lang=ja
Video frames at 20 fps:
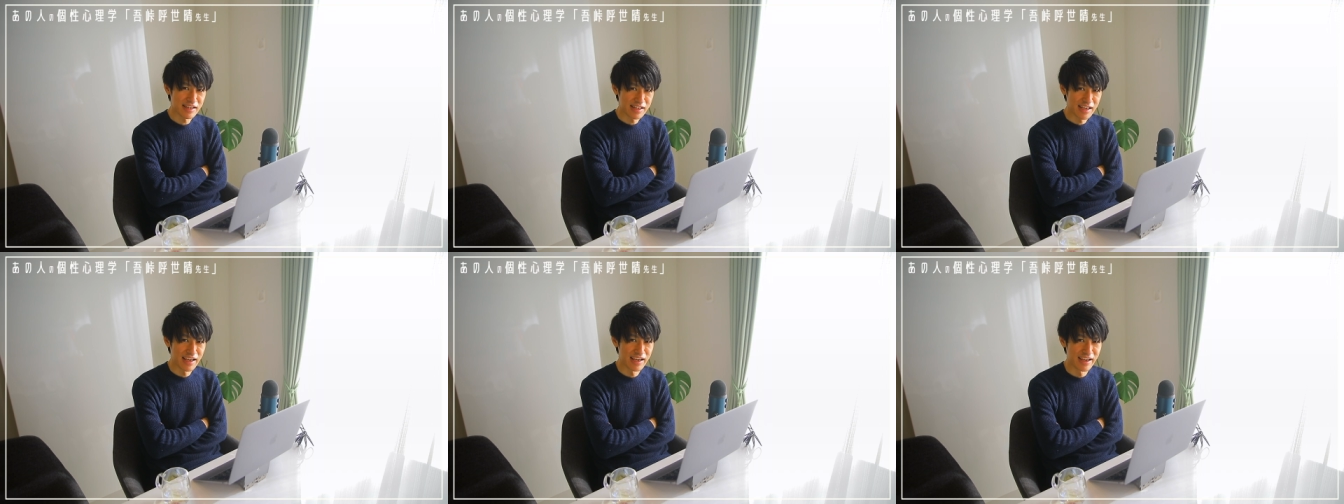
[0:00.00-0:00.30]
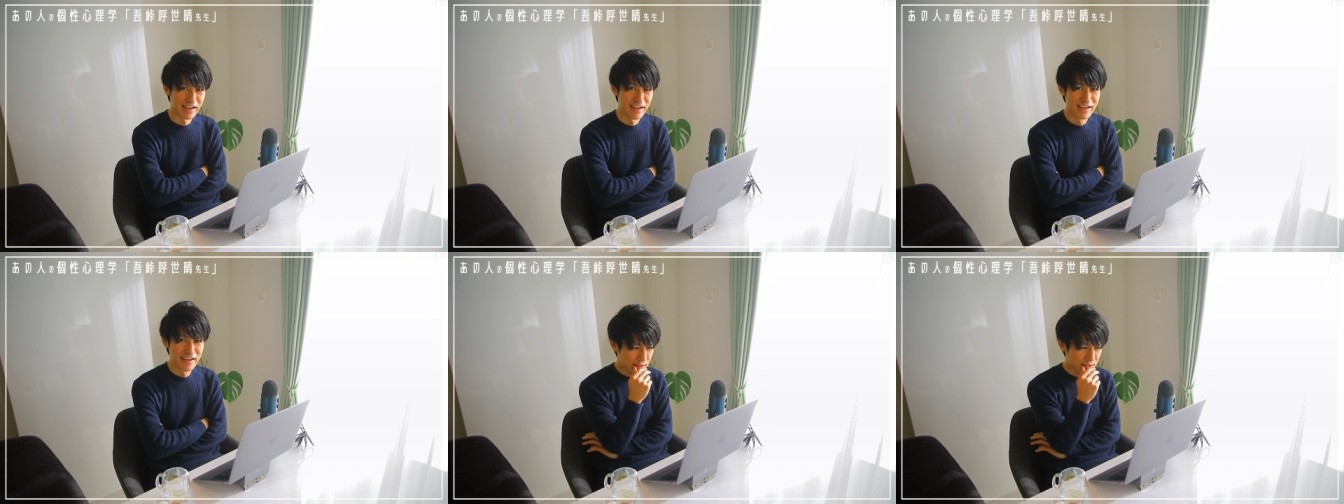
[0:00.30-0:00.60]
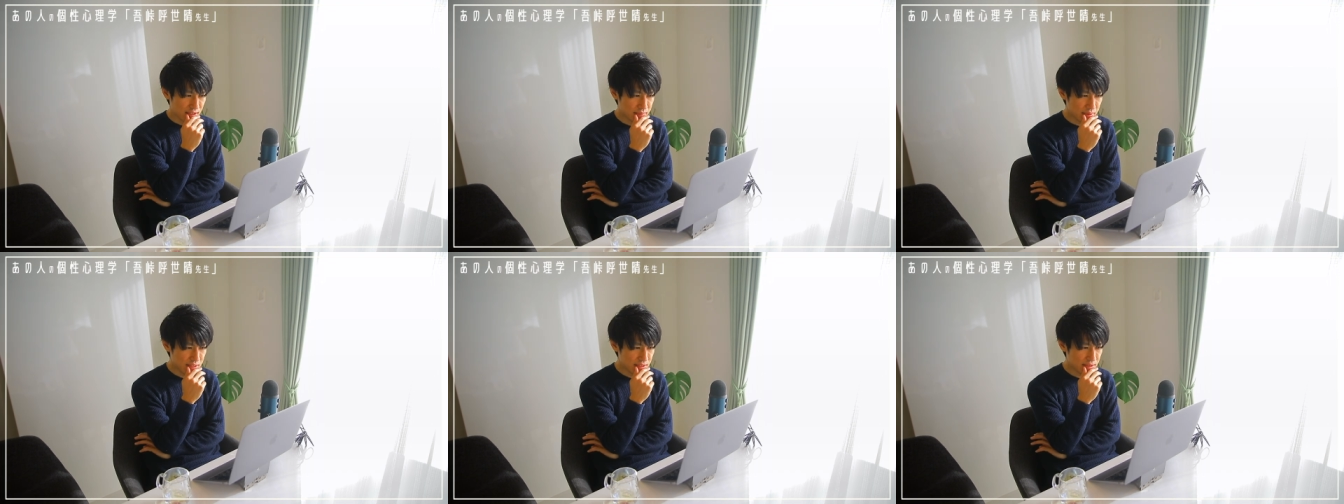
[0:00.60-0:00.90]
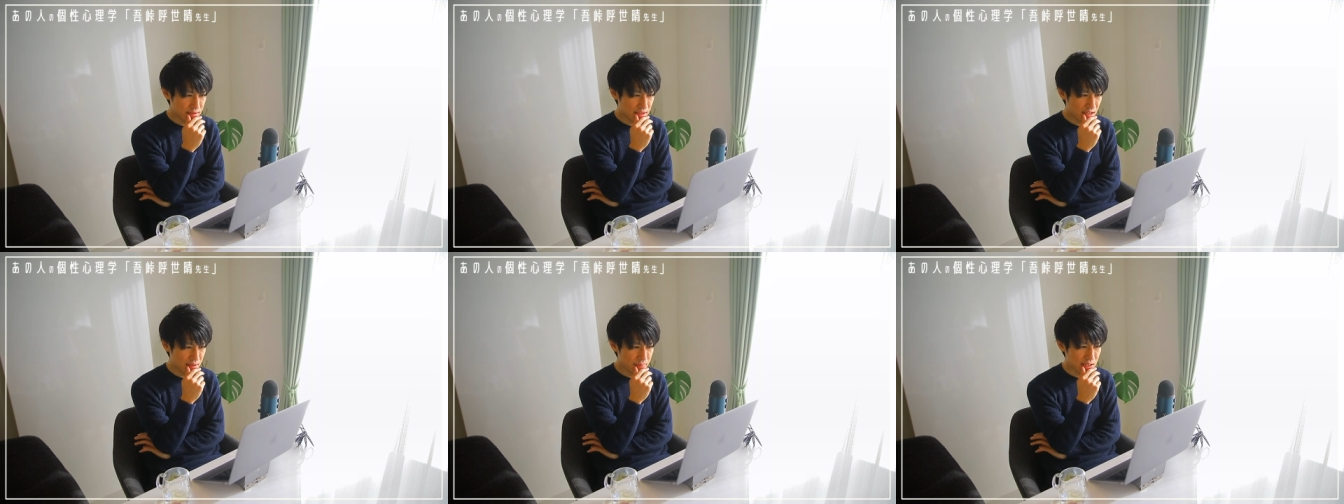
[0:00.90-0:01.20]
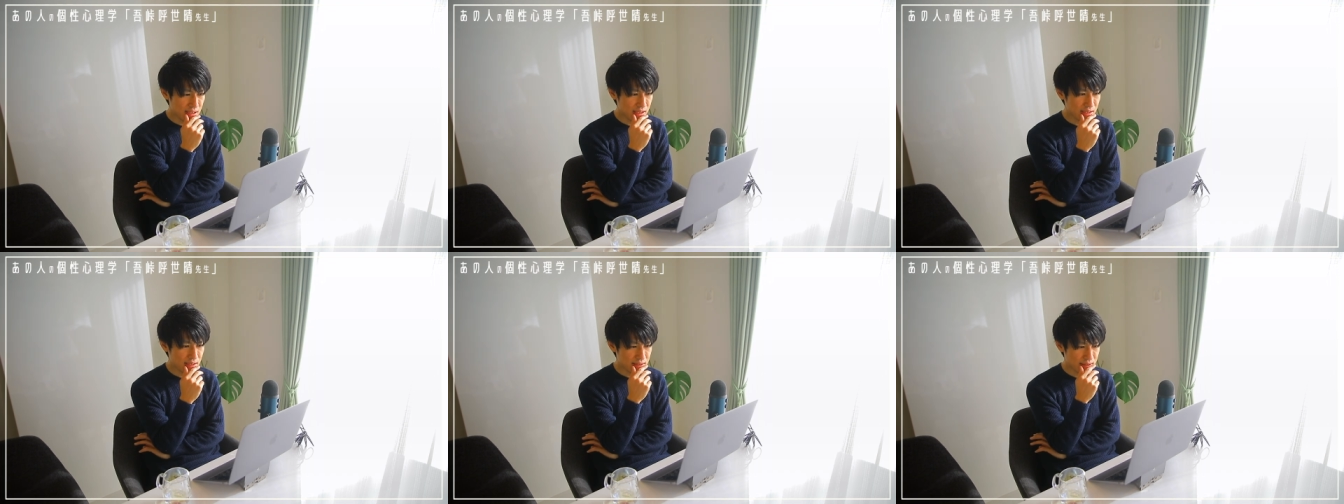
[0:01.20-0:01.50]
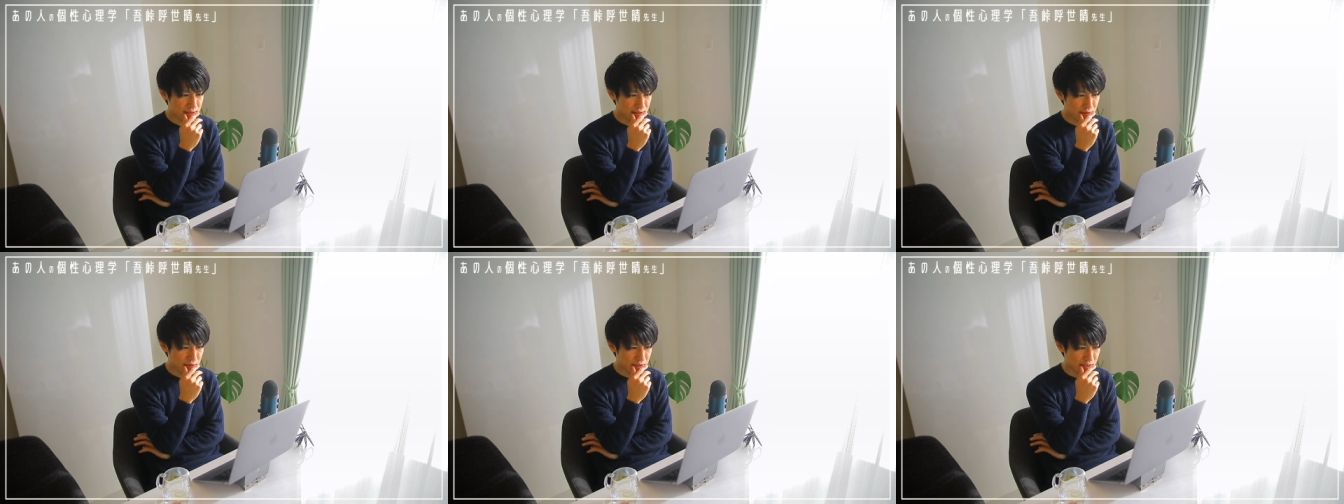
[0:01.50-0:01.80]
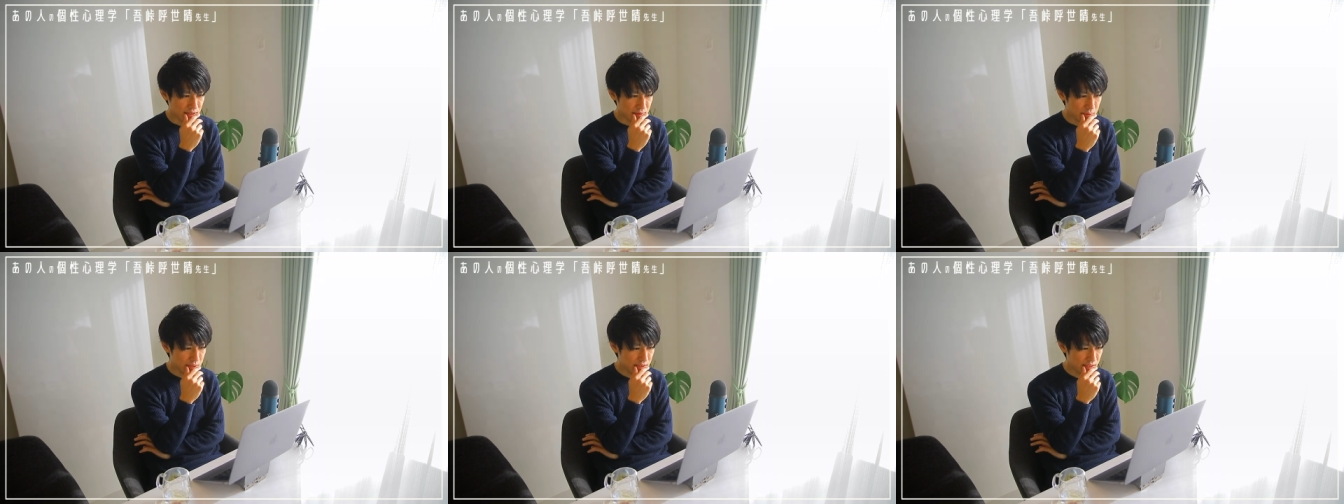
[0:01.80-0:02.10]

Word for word: ね。鬼滅の刃に関しては、